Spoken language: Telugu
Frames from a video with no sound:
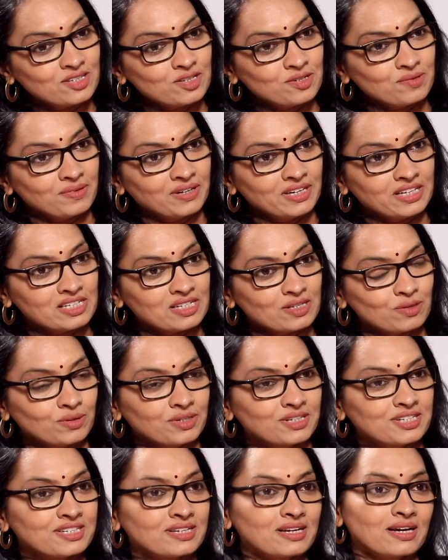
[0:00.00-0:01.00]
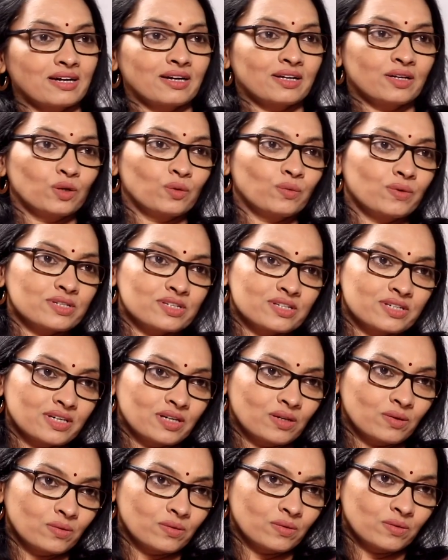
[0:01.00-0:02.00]
నుంచి వెళ్ళిన స్టూడెంట్స్కి అక్కడ
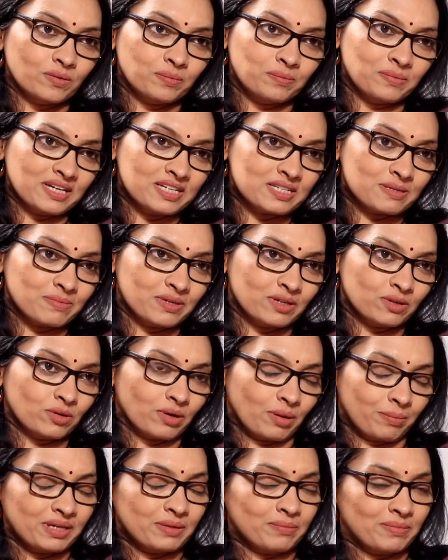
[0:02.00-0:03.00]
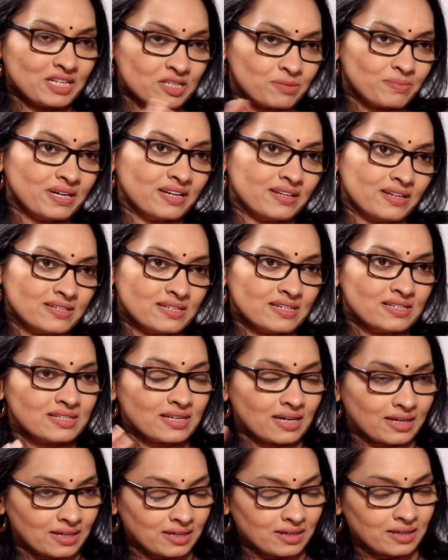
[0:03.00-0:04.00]
యూనివర్సిటీలో ప్లేస్మెంట్ ఐ మీన్ ప్లేస్మెంట్ ఇన్ ద సెన్స్
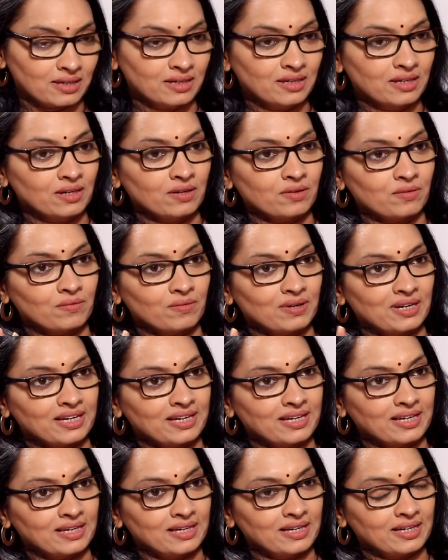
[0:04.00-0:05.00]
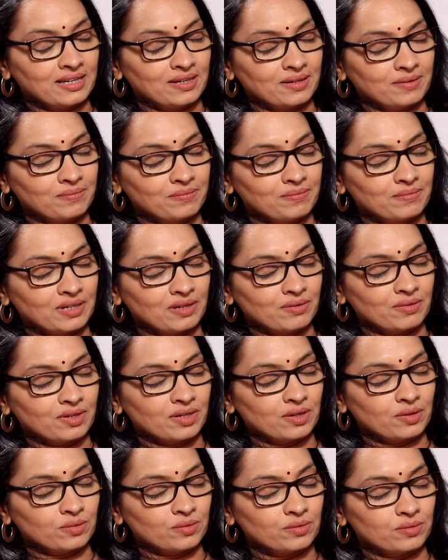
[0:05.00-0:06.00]
అక్కడ వాళ్ళకి
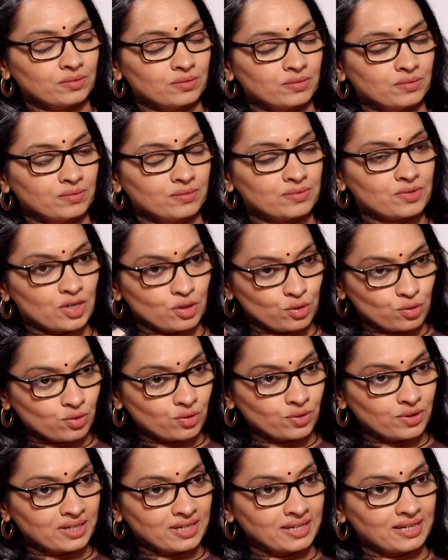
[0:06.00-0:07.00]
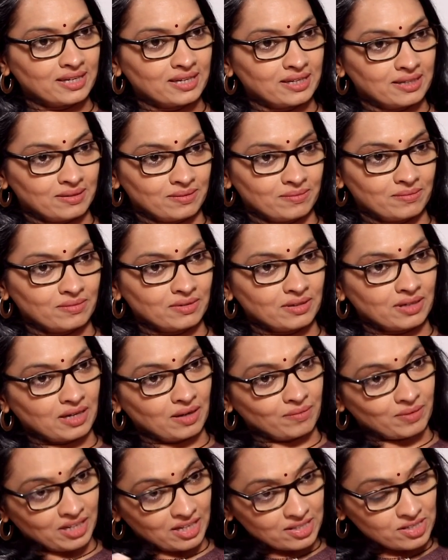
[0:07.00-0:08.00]
ఏమంటారు చదువుకోవడానికి
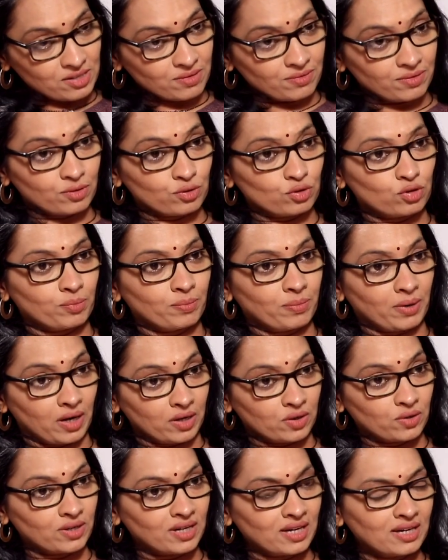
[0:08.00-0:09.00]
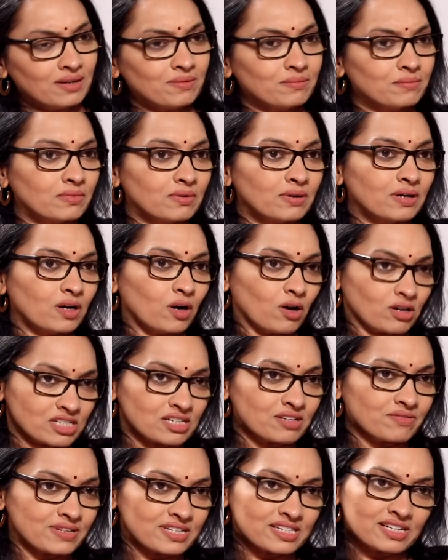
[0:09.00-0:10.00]
అవకాశం ఇవ్వడంతో పాటుగా
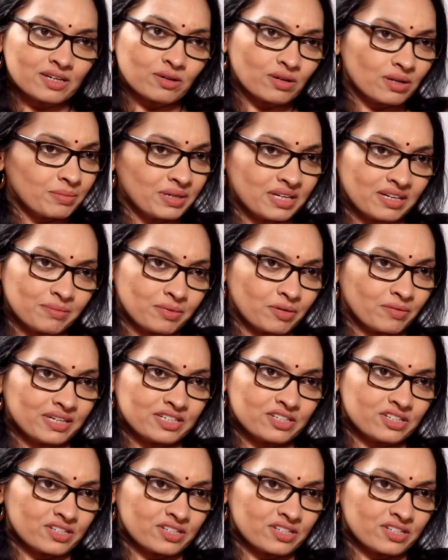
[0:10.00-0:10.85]
హాస్టల్ ఫెసిలిటీ కూడా మీరే ప్రొవైడ్